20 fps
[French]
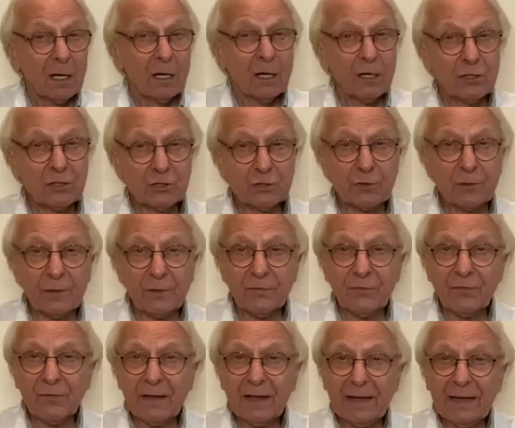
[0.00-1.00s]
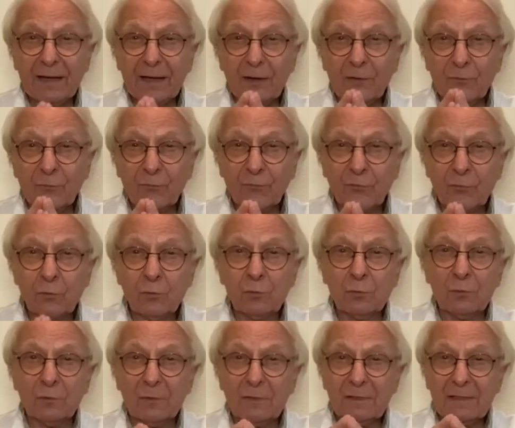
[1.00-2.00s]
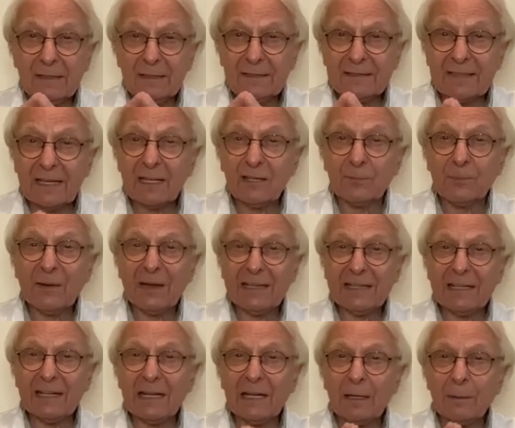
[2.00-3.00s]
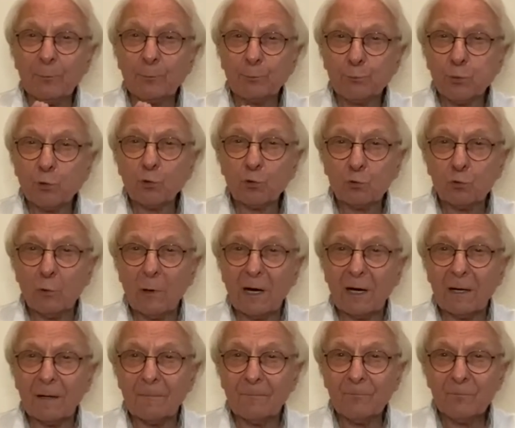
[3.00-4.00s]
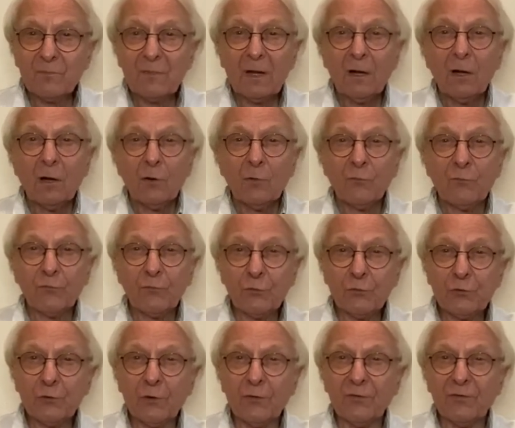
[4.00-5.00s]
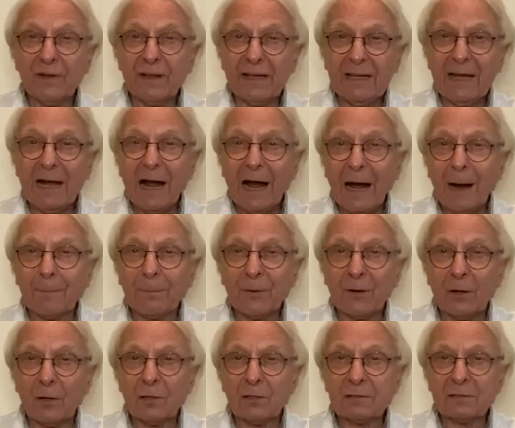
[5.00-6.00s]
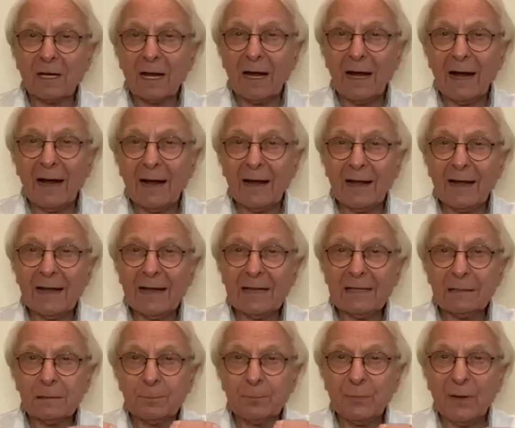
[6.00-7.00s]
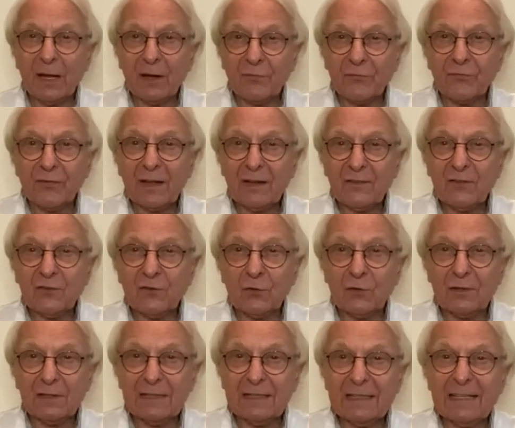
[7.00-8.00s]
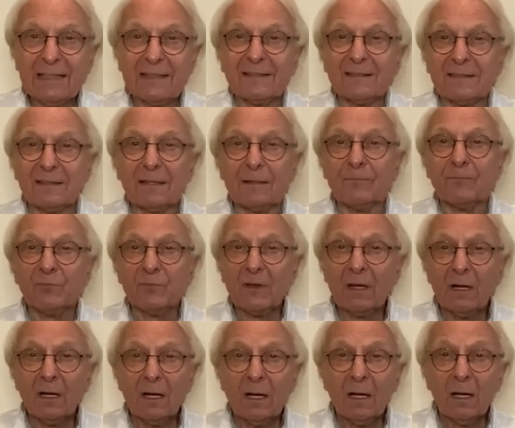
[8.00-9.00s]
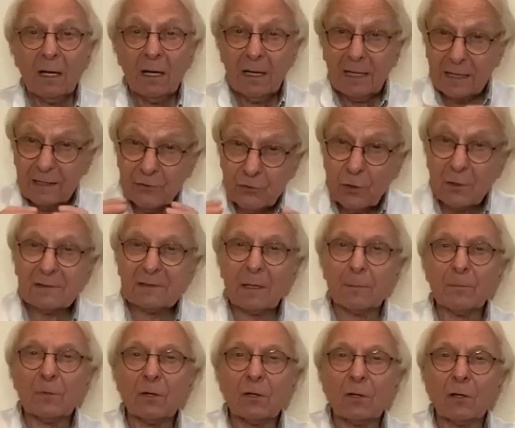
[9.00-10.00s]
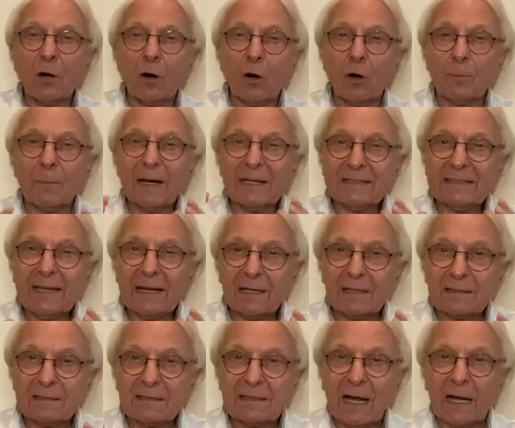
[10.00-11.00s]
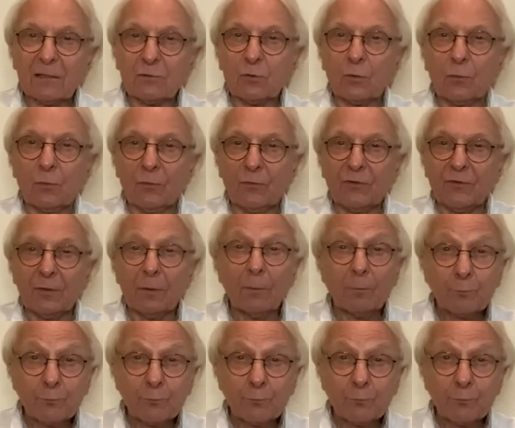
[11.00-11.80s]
Je vais vous expliquer pourquoi vous devez apprendre à être perfectionniste, et notamment en matière d'arthrose.